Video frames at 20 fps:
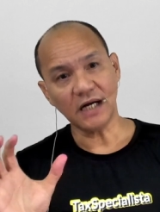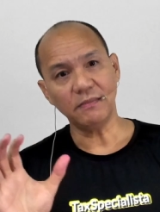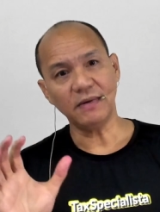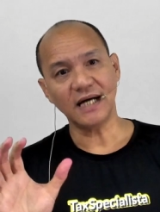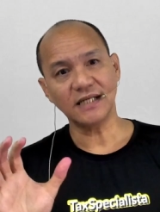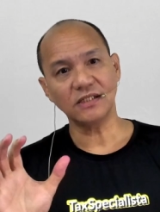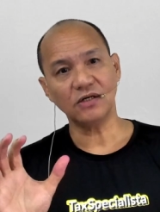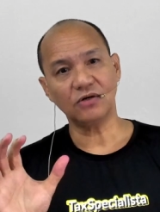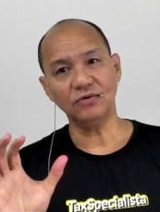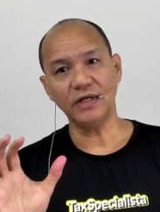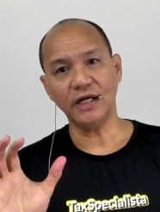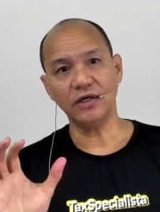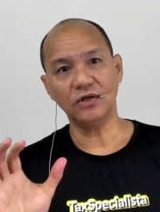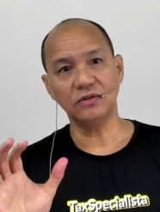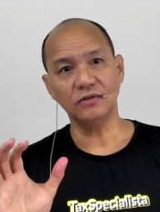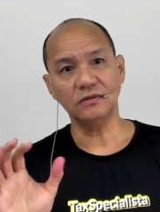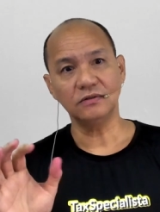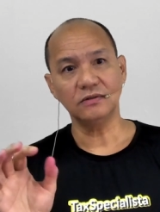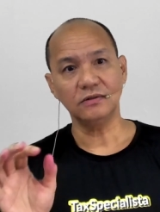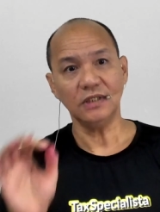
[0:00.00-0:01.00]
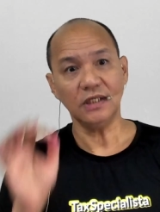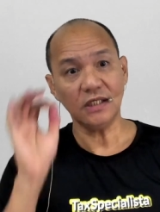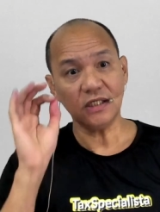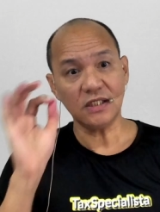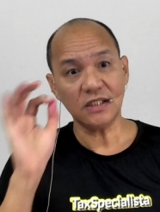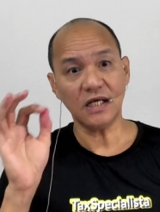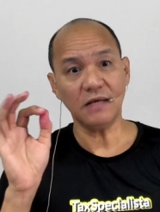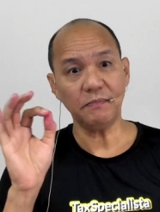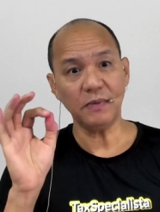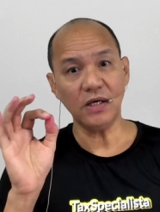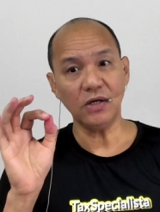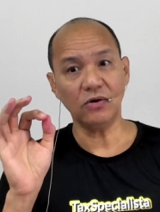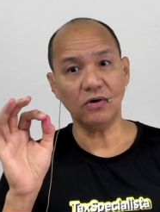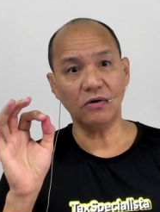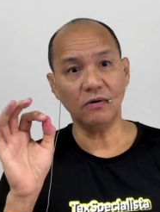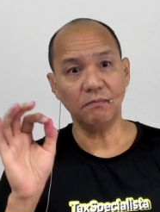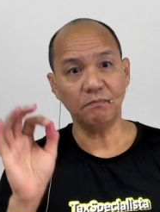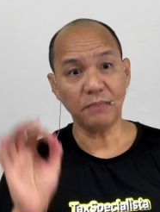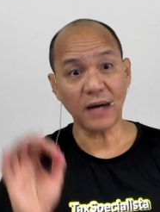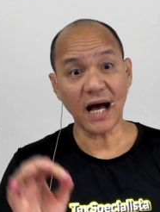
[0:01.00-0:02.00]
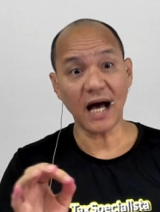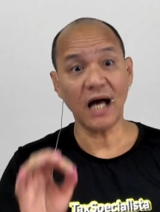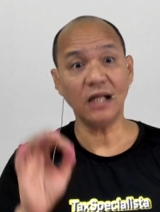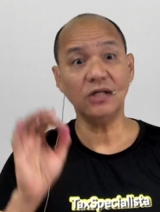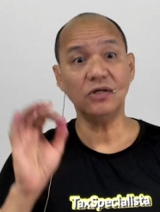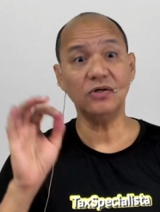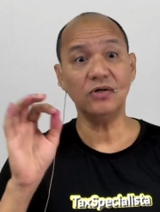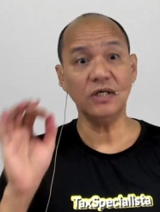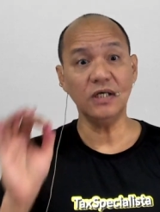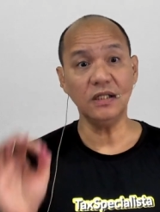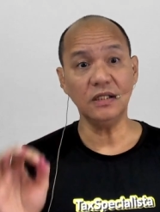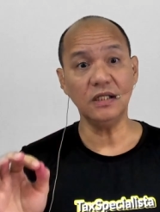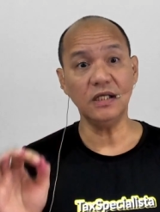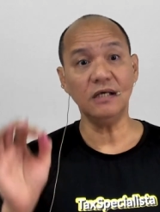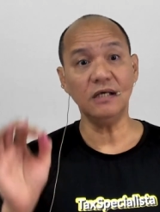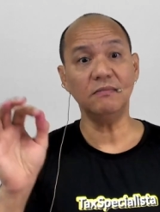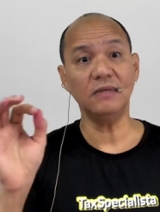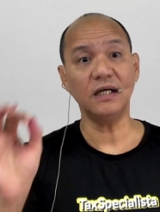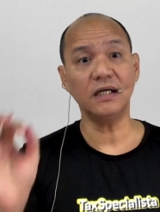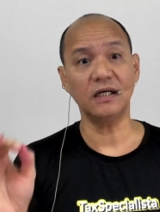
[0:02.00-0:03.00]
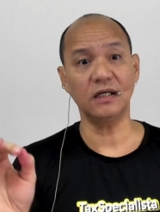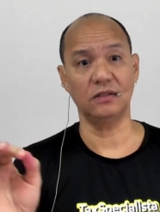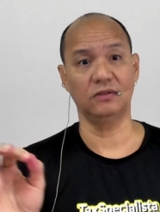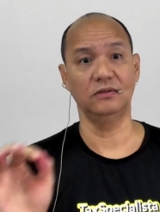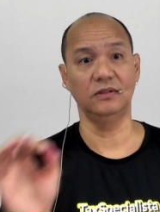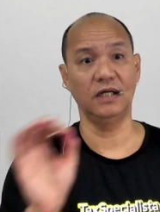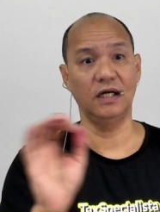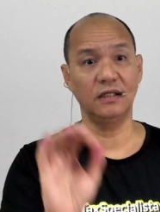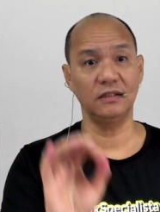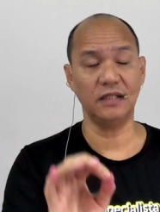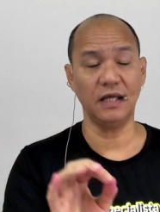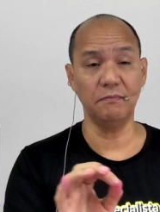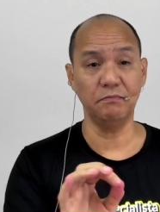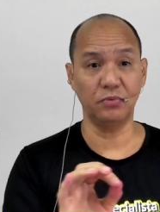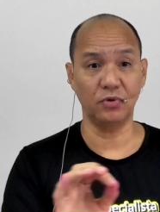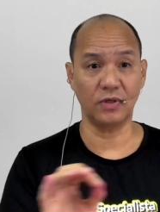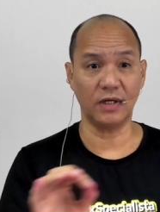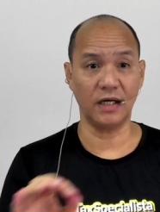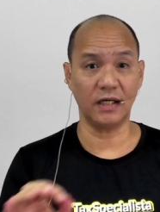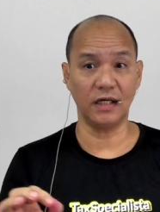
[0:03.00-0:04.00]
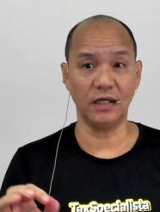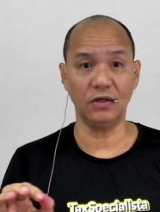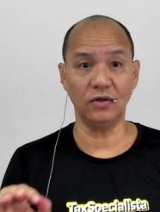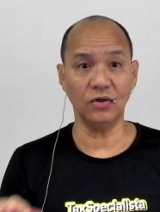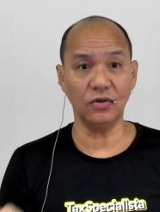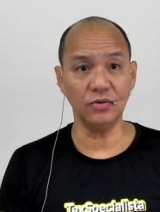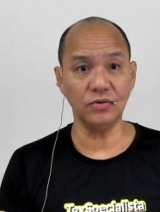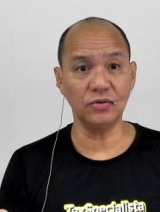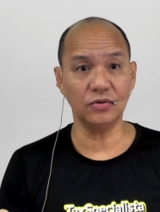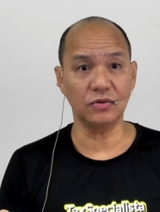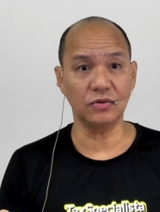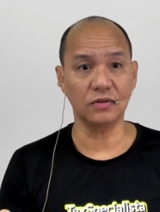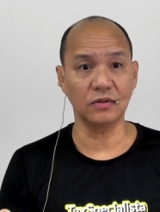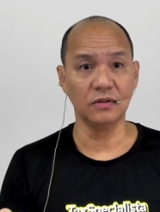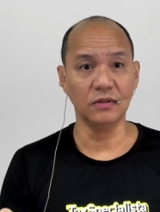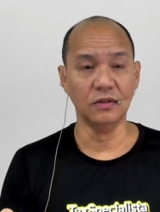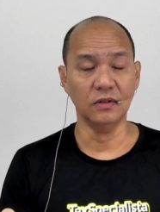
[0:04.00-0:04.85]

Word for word: nabasa ko na yon, iisipin ko, paano hindi magkaroon ng temporary closure?